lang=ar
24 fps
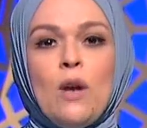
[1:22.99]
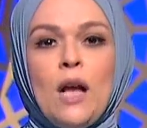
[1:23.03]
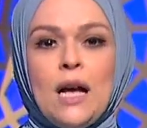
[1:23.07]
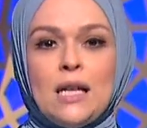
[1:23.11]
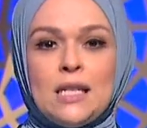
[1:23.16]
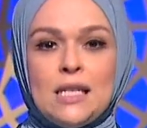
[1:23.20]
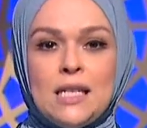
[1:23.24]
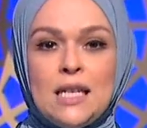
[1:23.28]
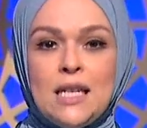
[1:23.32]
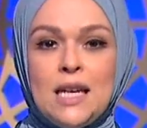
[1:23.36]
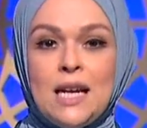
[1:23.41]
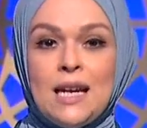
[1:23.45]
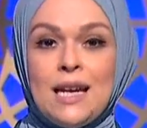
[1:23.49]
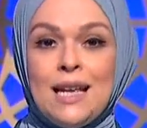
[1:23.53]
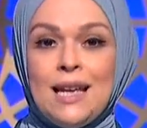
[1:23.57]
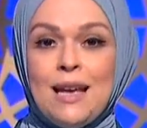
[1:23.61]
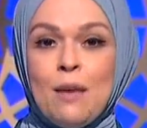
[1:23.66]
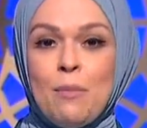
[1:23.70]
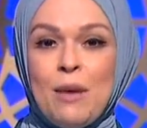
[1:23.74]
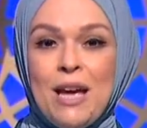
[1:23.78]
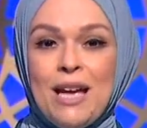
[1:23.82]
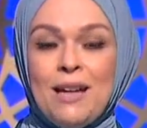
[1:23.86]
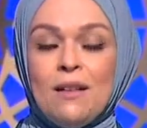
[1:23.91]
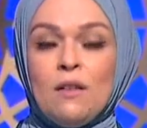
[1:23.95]
حسينا ان هي
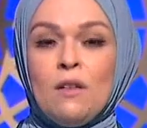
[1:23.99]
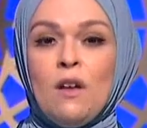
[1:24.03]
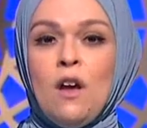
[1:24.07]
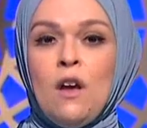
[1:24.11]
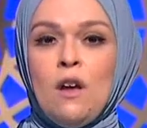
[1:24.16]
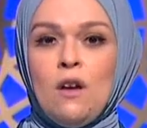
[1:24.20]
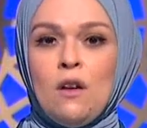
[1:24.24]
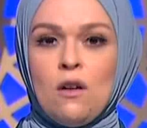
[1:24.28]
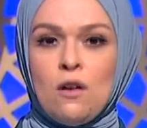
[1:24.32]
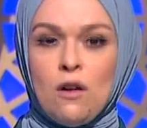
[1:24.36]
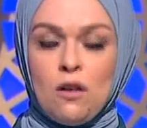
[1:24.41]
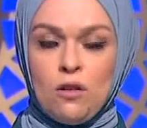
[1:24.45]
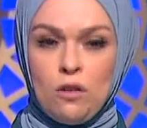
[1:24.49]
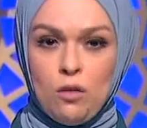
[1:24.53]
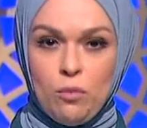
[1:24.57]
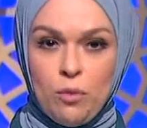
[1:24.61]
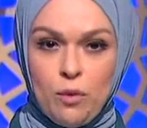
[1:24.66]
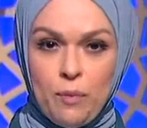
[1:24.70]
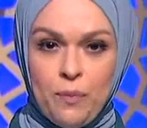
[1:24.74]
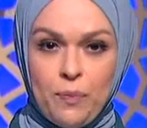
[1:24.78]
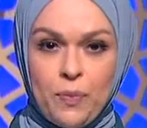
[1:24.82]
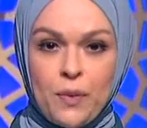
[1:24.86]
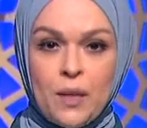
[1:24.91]
بقت رطبه